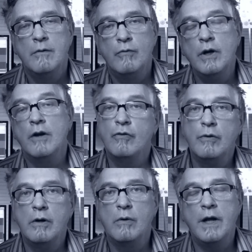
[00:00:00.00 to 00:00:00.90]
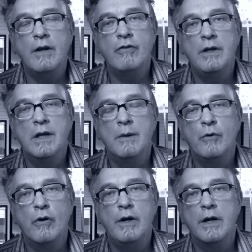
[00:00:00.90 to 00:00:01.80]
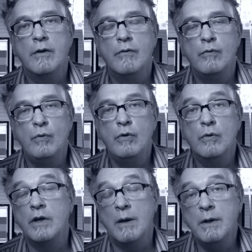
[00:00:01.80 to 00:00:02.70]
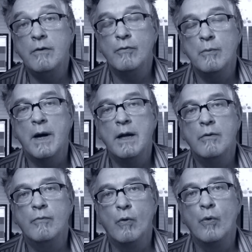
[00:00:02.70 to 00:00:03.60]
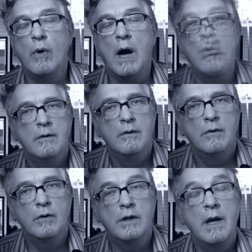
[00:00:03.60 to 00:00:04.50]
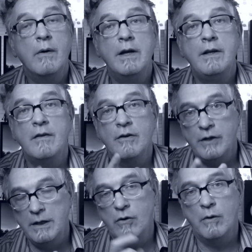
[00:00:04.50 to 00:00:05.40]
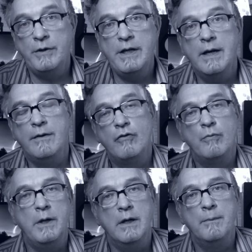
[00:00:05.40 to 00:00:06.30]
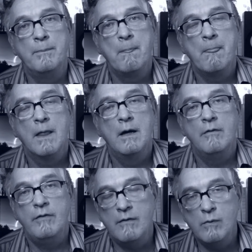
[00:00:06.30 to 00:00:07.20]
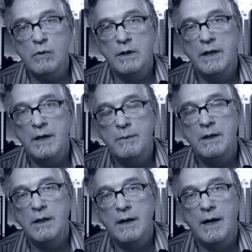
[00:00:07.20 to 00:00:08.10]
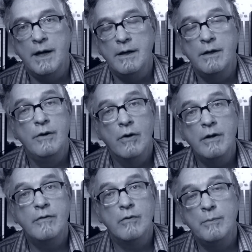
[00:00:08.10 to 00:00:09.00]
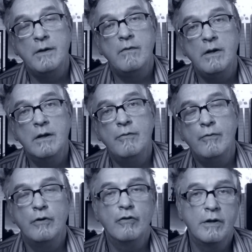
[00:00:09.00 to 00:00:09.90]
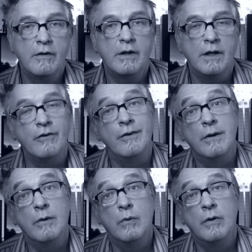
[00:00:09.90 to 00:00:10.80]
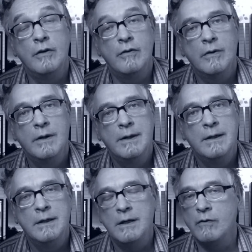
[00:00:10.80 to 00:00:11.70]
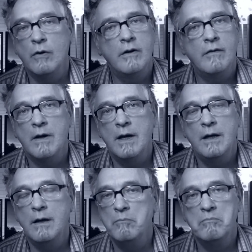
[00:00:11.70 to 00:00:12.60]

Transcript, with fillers: wunderschöne Location hier im Kölner Süden und damit für meine Wohnung aus. Und genau an dieser Stelle kommt ihr ins Spiel. Wir suchen nämlich ein neues Domizil für Johnny's Kitchen und das könnte sein